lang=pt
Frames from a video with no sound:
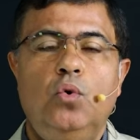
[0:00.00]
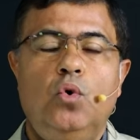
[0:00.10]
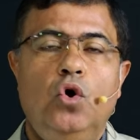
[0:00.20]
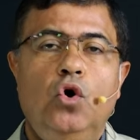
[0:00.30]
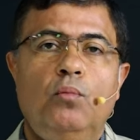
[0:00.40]

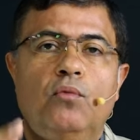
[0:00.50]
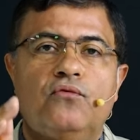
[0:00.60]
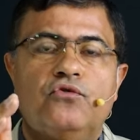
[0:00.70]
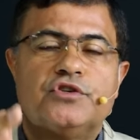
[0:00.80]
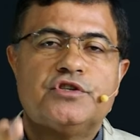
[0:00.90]
como
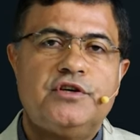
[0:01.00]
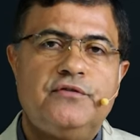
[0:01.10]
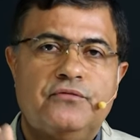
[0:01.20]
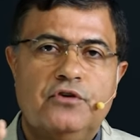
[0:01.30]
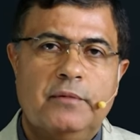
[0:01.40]
você
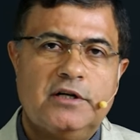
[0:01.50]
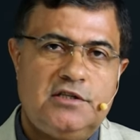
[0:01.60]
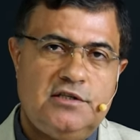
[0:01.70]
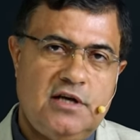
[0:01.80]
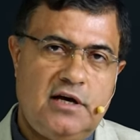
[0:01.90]
foi
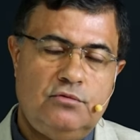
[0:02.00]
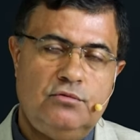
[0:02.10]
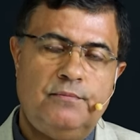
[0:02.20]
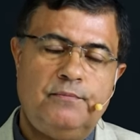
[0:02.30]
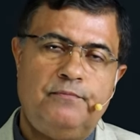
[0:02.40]
batizado.